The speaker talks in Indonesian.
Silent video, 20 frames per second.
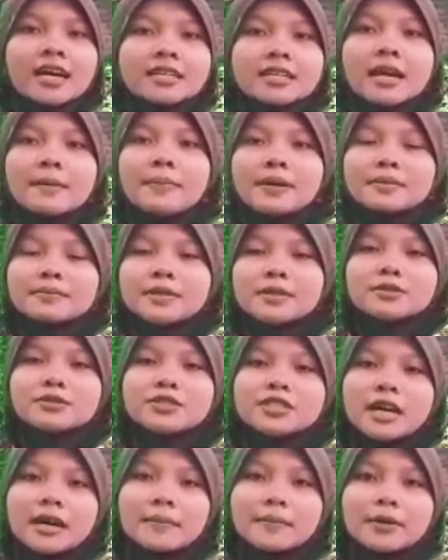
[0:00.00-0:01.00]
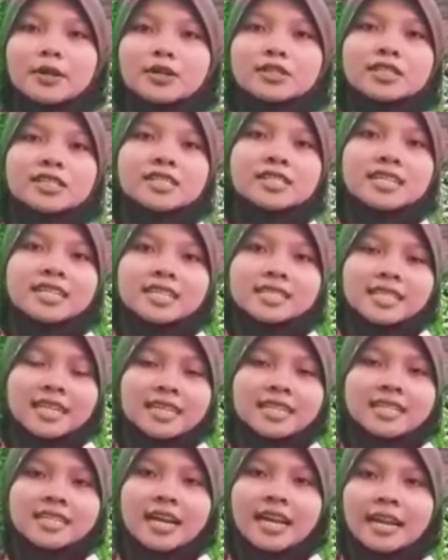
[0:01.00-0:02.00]
dapat menunjang proses kerja
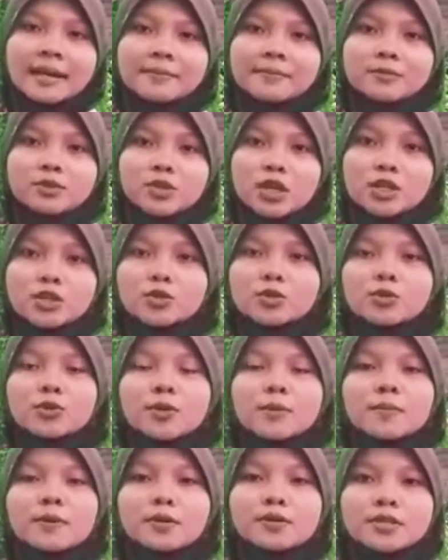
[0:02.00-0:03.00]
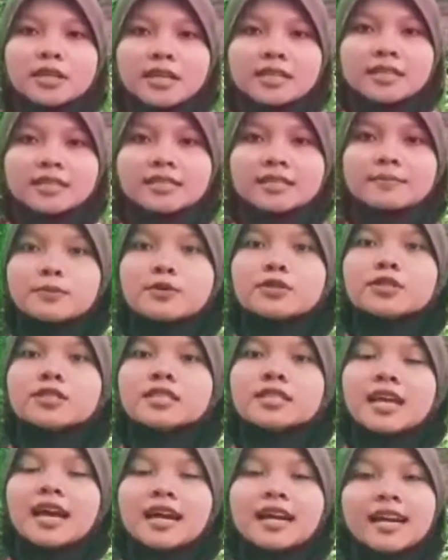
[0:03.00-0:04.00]
di dalam satu perusahaan tersebut
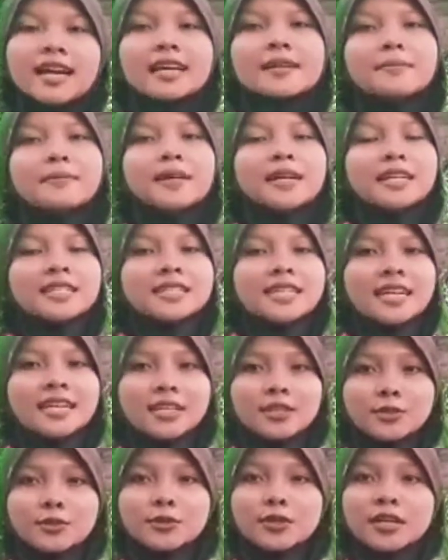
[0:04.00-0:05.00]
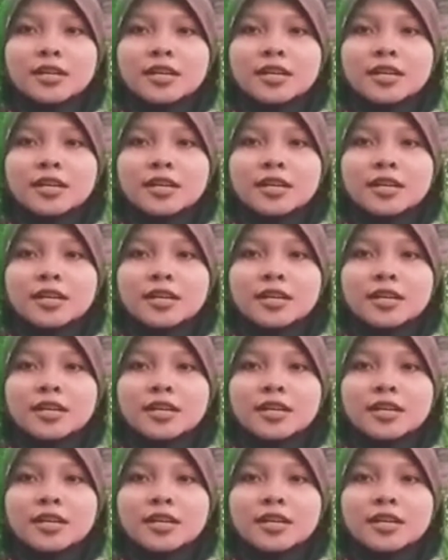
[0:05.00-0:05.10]
agar pekerjaan itu